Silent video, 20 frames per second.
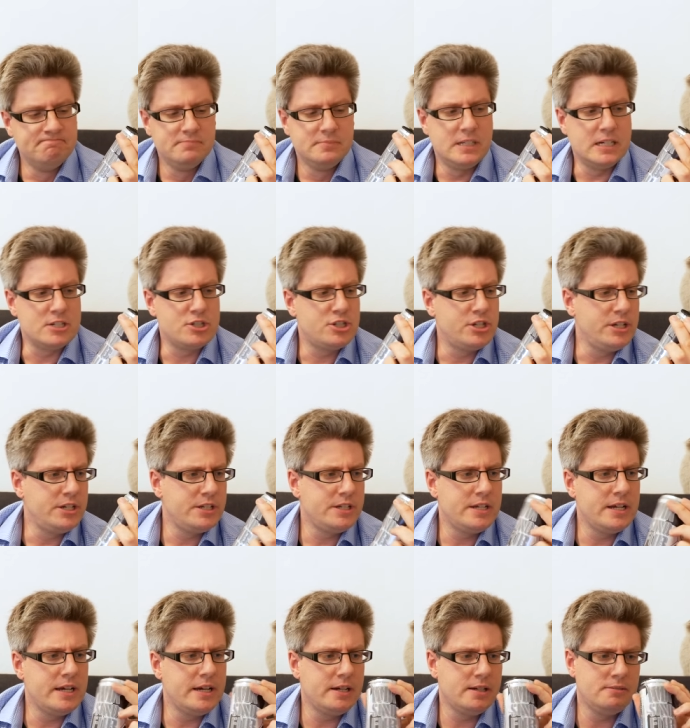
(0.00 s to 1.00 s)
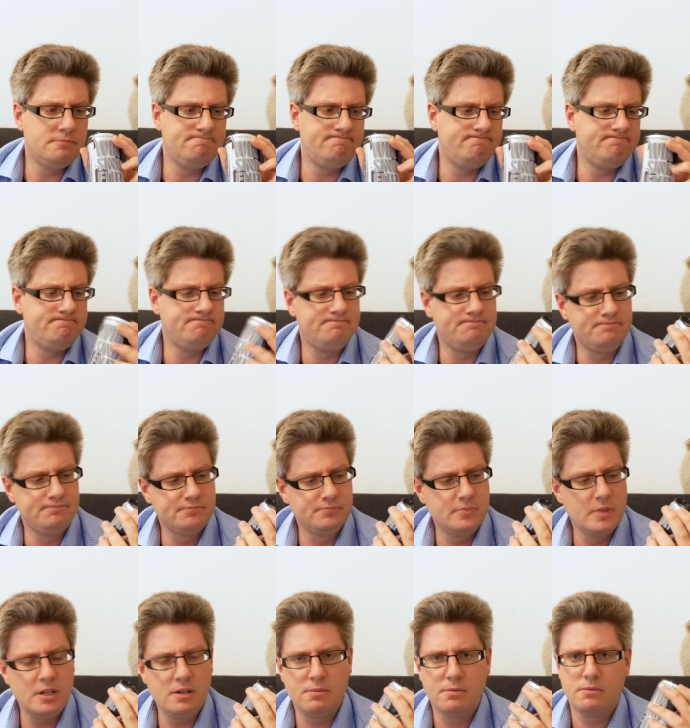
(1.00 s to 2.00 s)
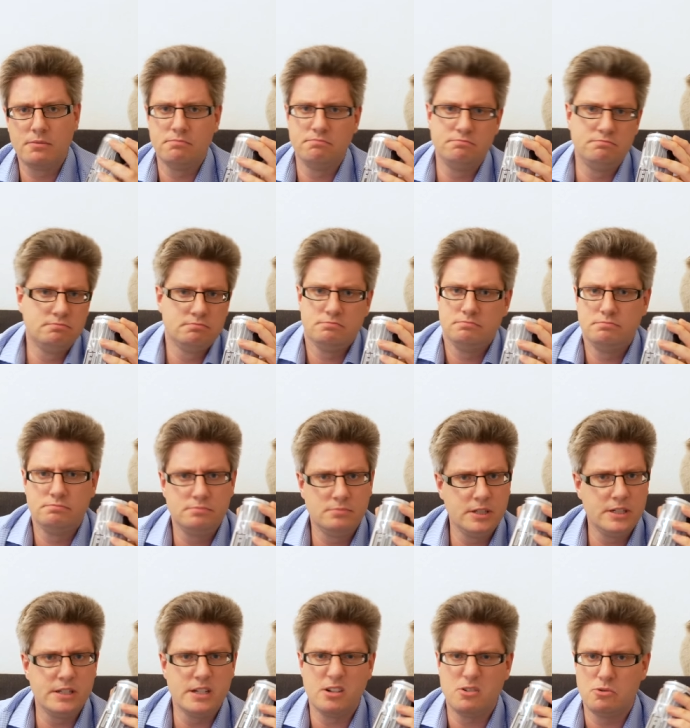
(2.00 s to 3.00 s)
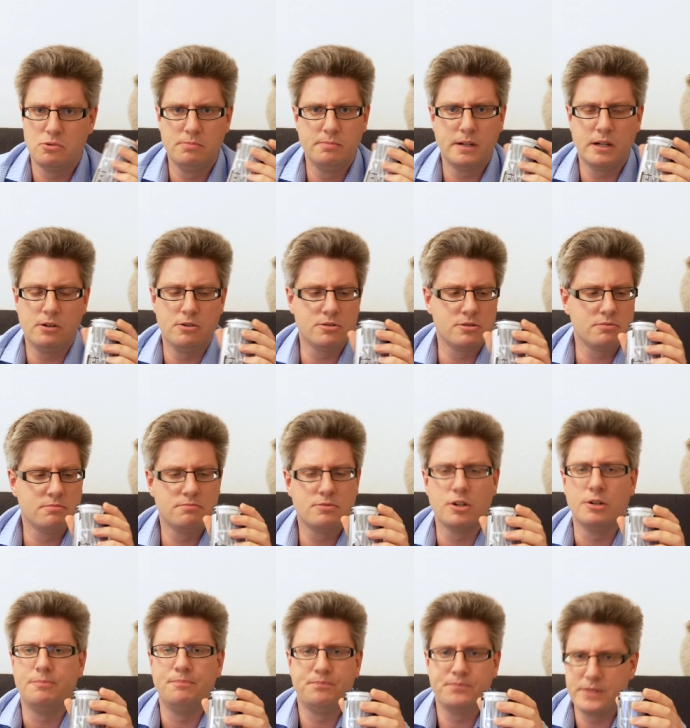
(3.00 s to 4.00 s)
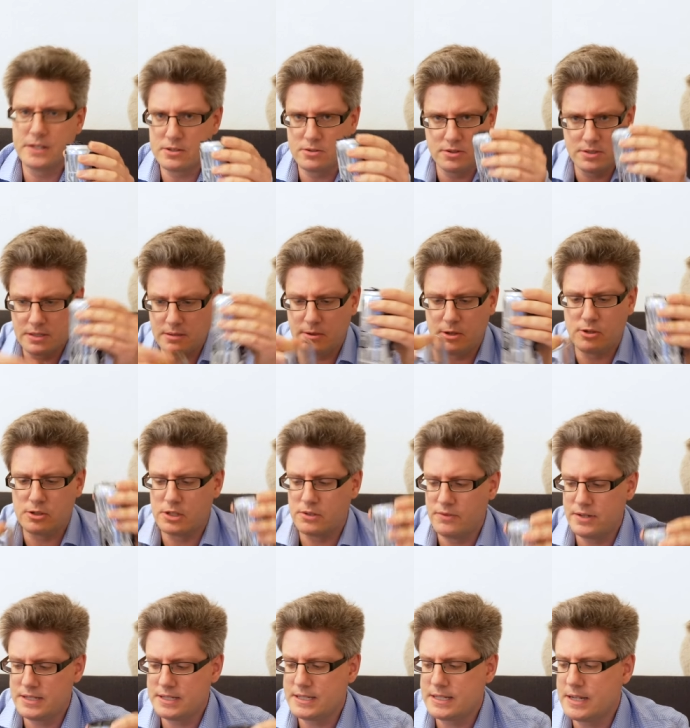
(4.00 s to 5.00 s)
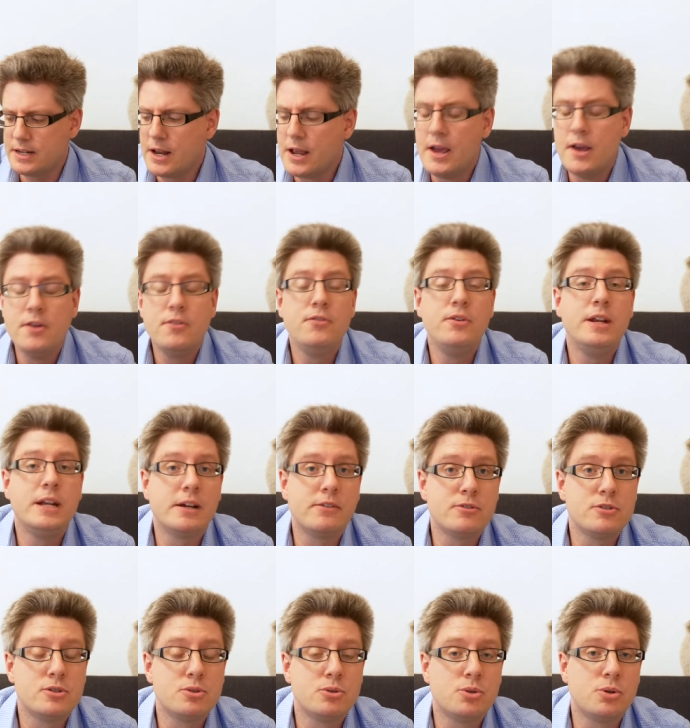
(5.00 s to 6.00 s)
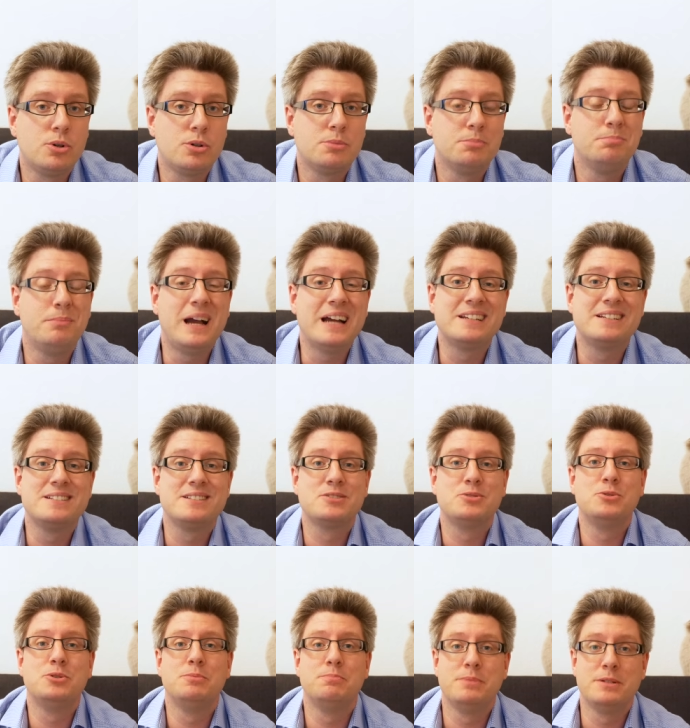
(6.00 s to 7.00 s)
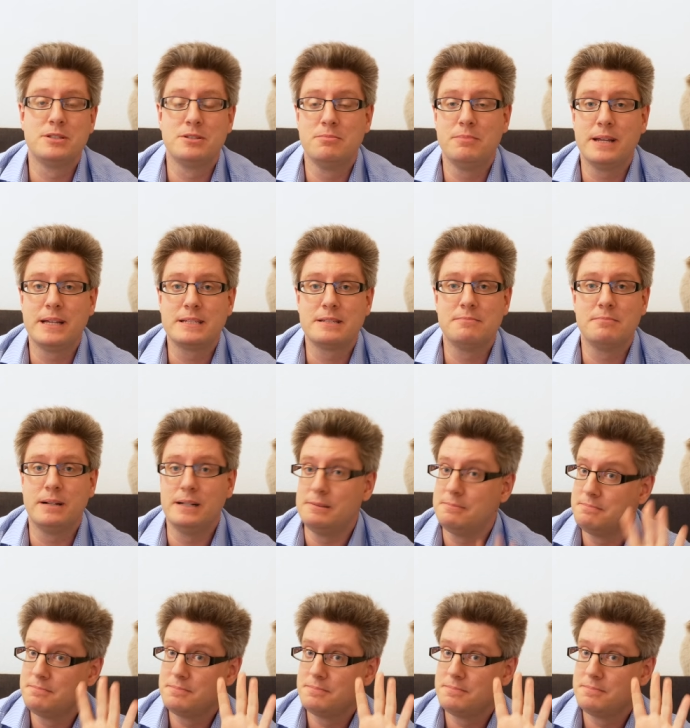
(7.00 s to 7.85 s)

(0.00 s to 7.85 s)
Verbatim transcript: Da sticht der nicht, nicht nach oben raus. So, das soll es aber auch gewesen sein. Vielen Dank fürs Zugucken, macht es gut und bis zum nächsten Mal.